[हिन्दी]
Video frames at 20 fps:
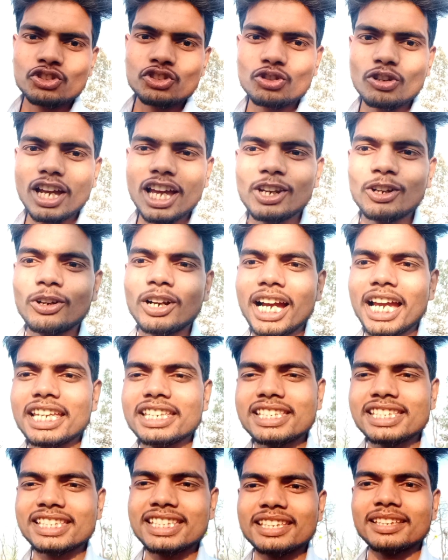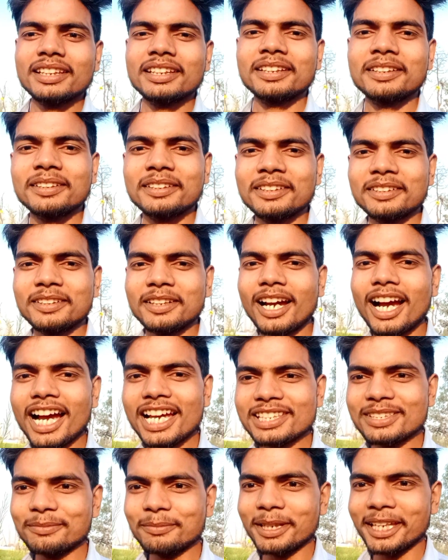तो हेलो गाइस
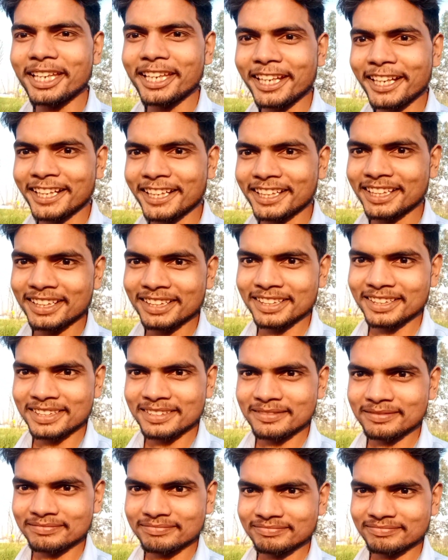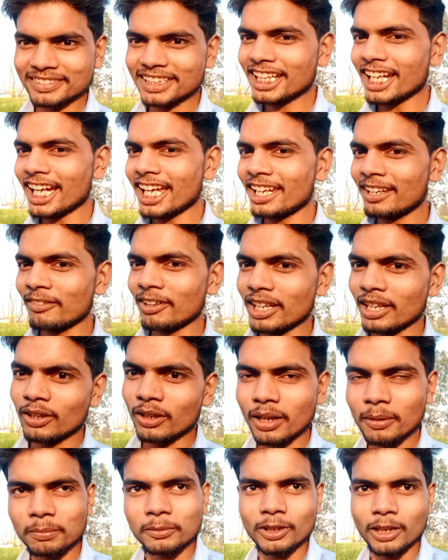आज मैं एक दिखाने वाला
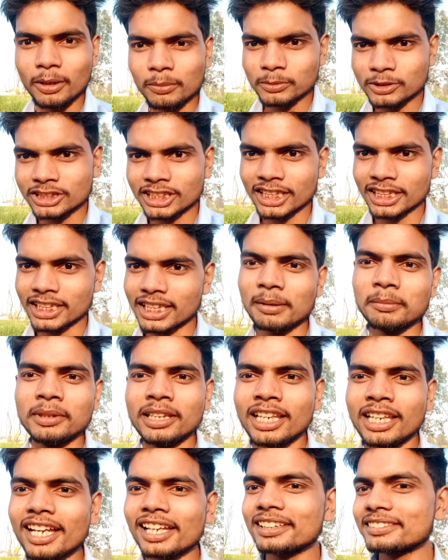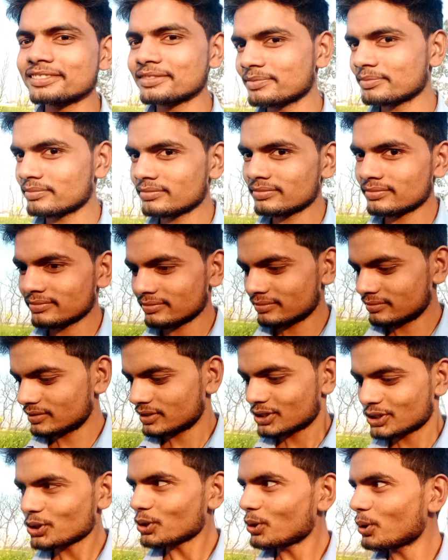हूँ आपको मुझे क्या मिला है
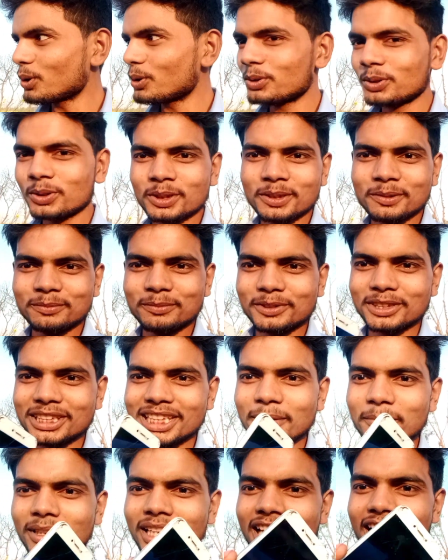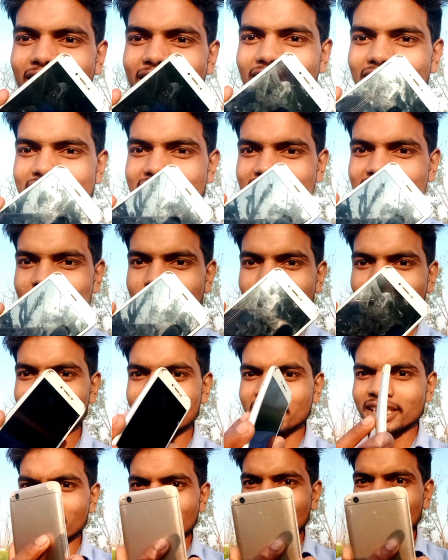सो so, मुझे मिला रास्ते में
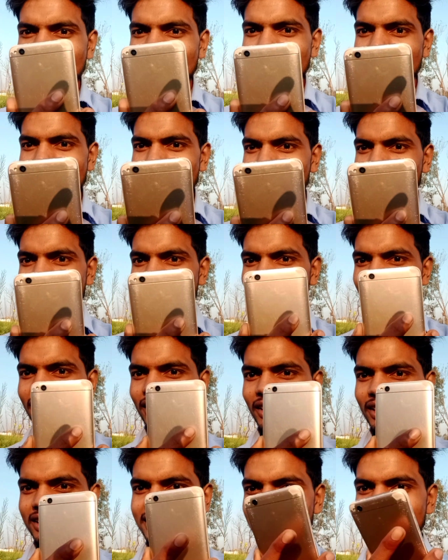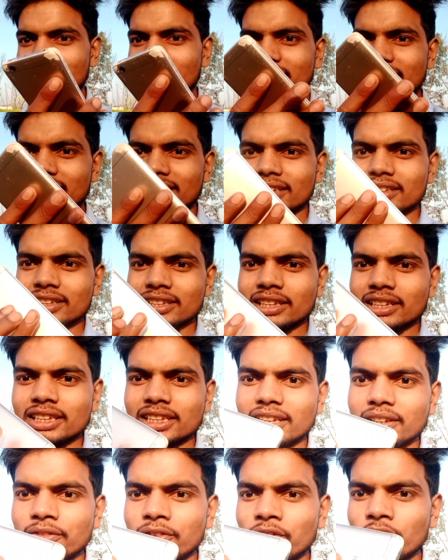ये एम आई का सेट
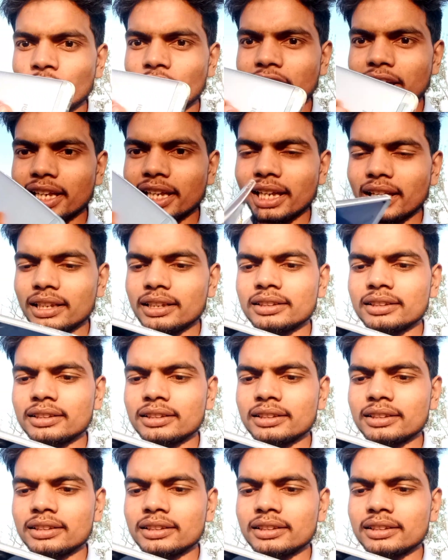ये फोर ए है